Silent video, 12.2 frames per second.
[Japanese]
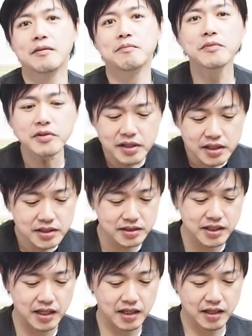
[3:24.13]
無理し
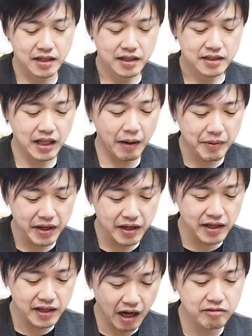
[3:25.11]
て食
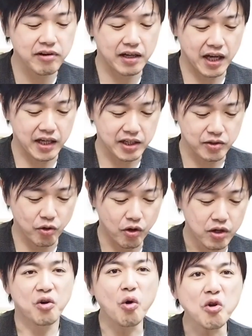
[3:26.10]
べれなくはないけど、
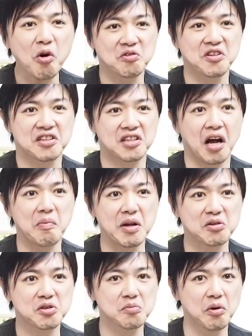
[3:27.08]
好んで食べ
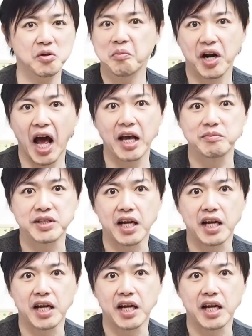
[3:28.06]
るつもりもない